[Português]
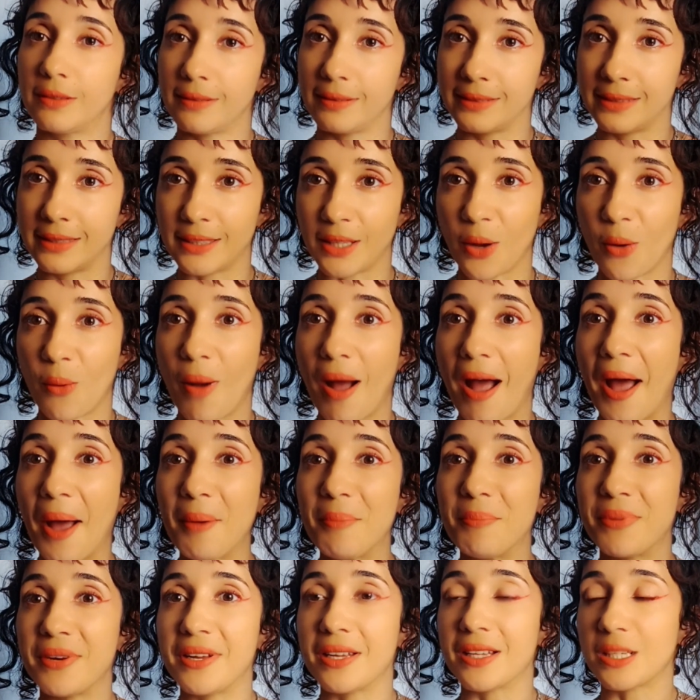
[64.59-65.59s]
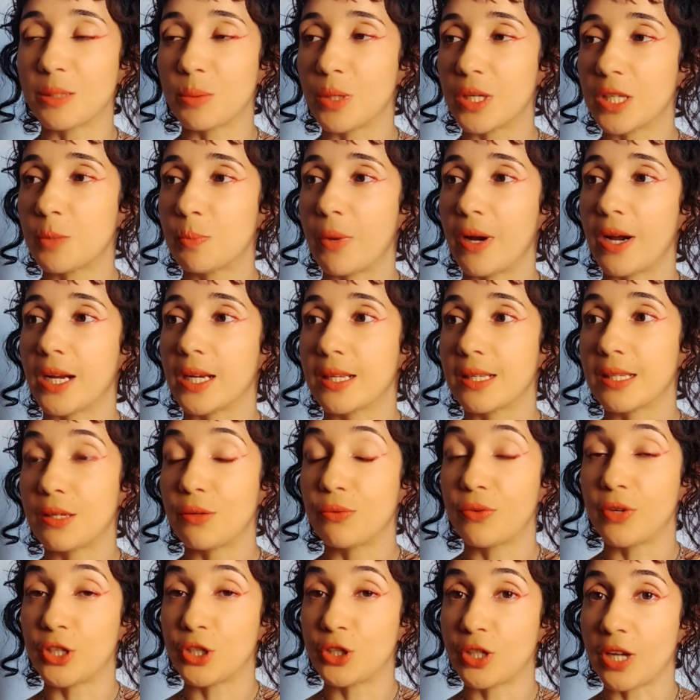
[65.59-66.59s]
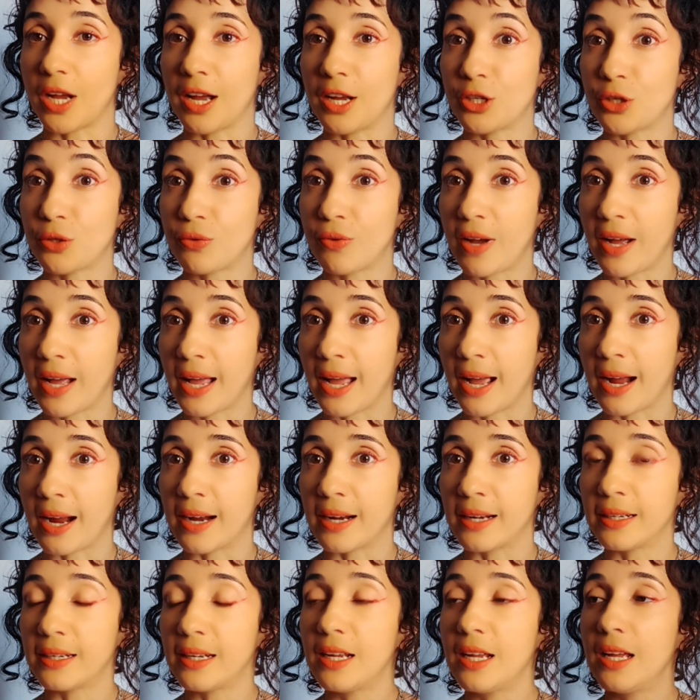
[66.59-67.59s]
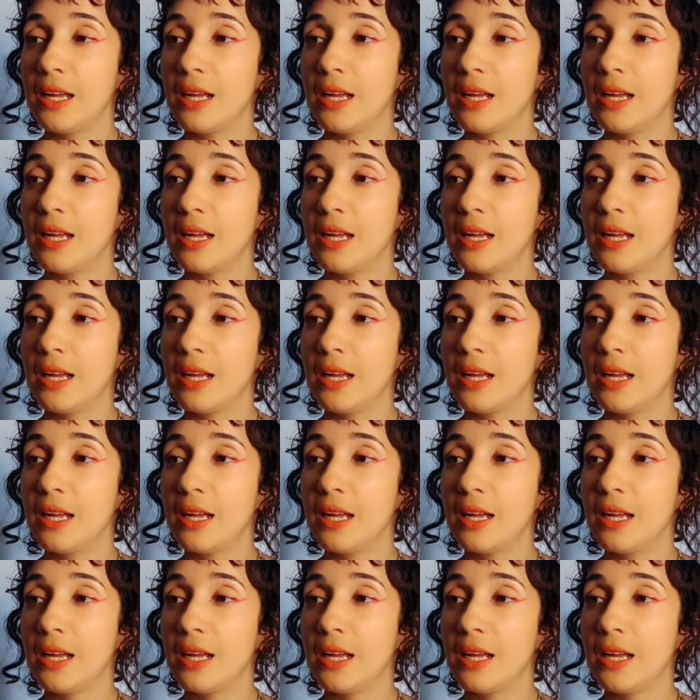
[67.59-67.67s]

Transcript: então abrir as minhas pernas e fechar devagar.